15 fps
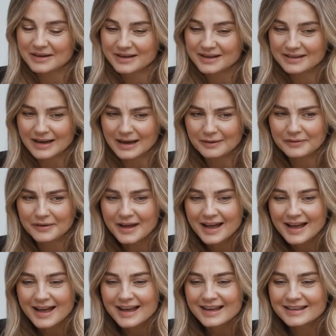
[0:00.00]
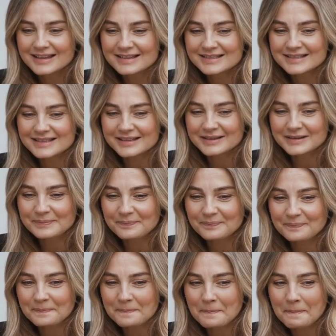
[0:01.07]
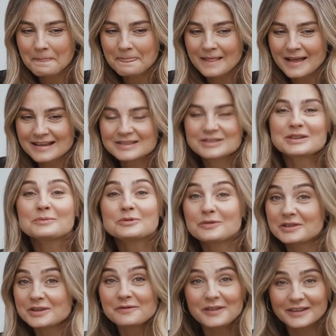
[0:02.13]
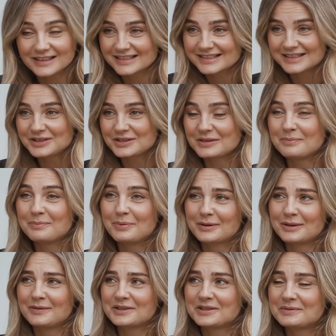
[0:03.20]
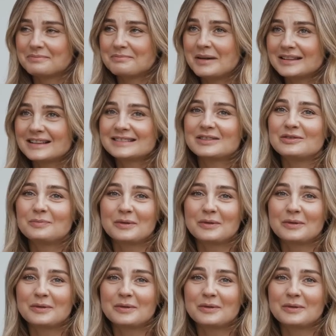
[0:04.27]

marki DAF jest, jest czymś uważam fantastycznym, ponieważ ma na celu